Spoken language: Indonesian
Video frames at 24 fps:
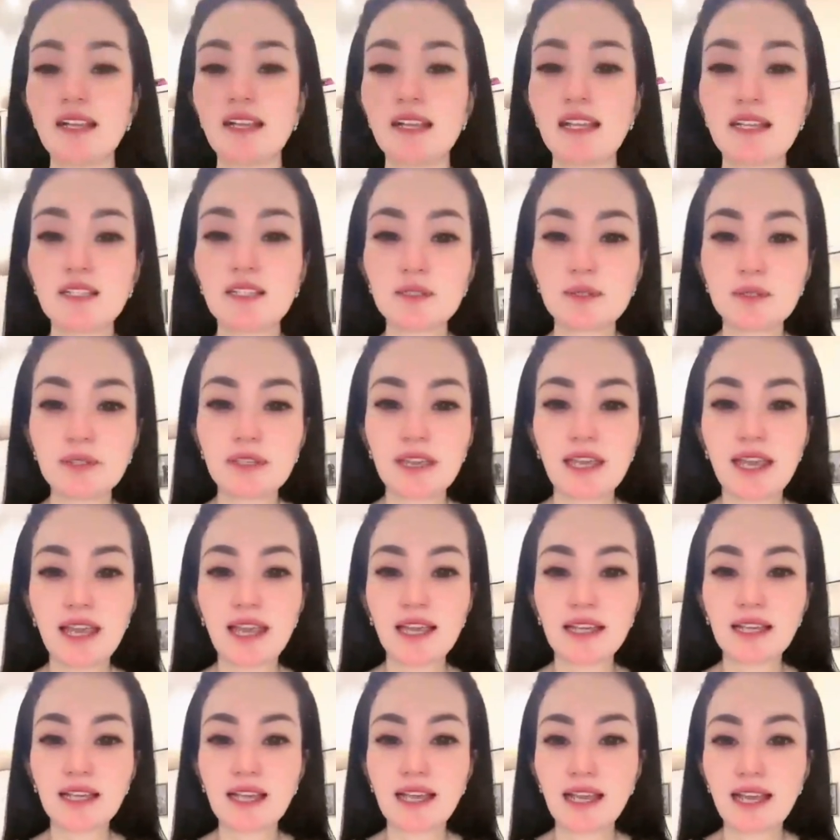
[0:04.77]
Langsung ya
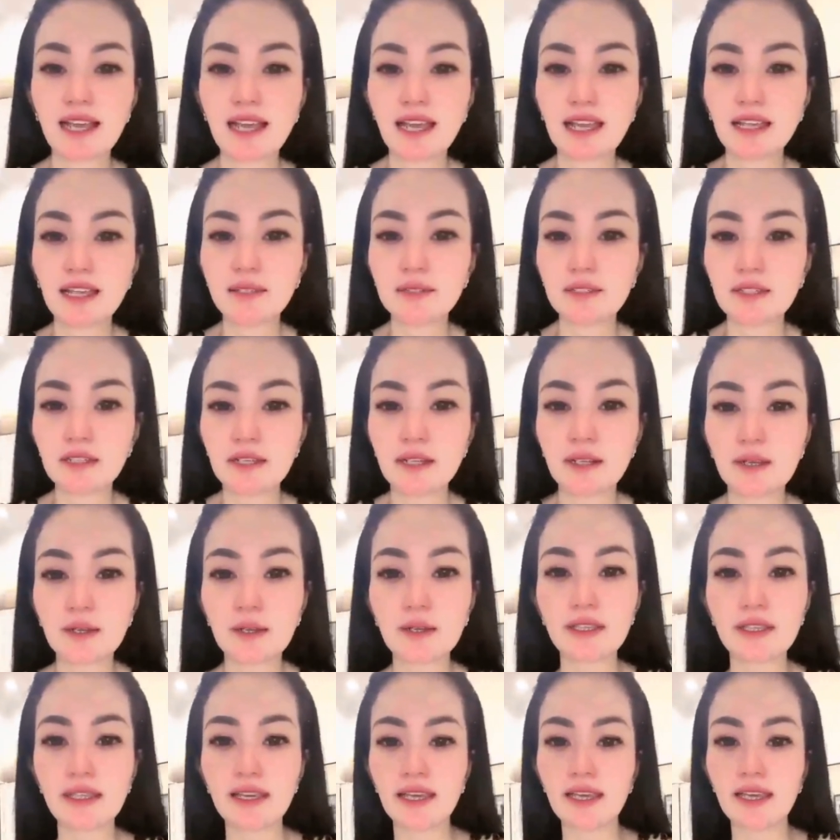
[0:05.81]
Kak
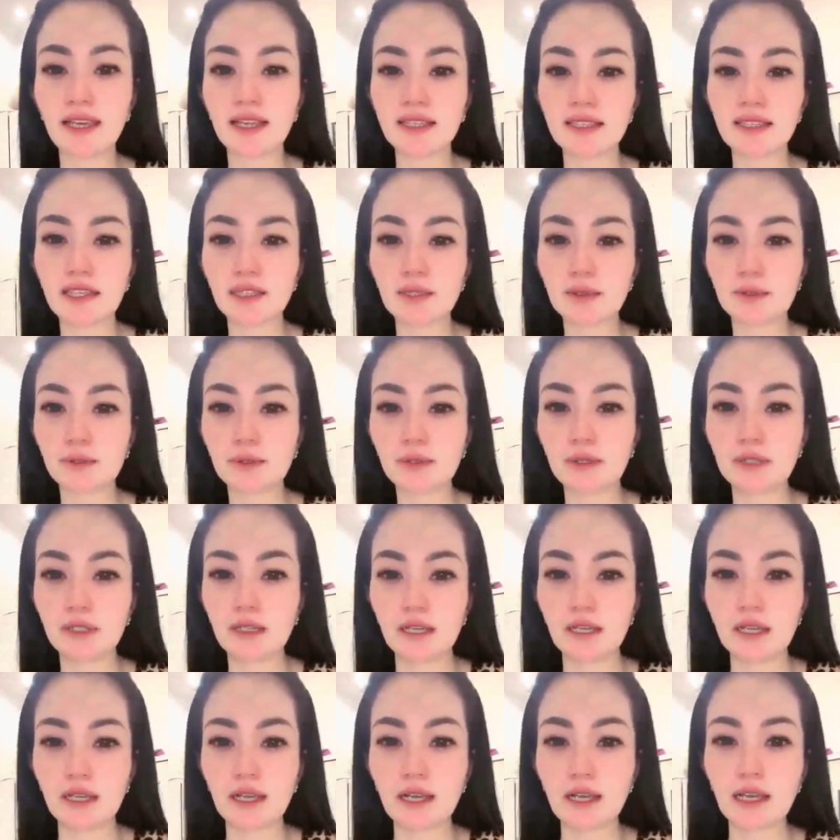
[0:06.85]
nya satu.
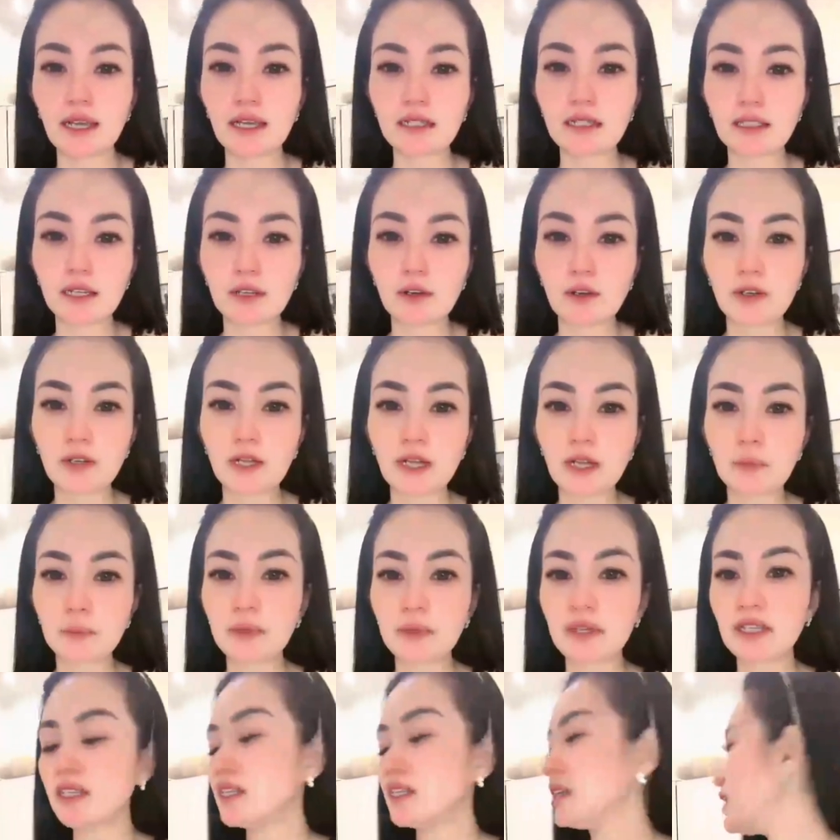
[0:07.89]
Kakak treon yang pink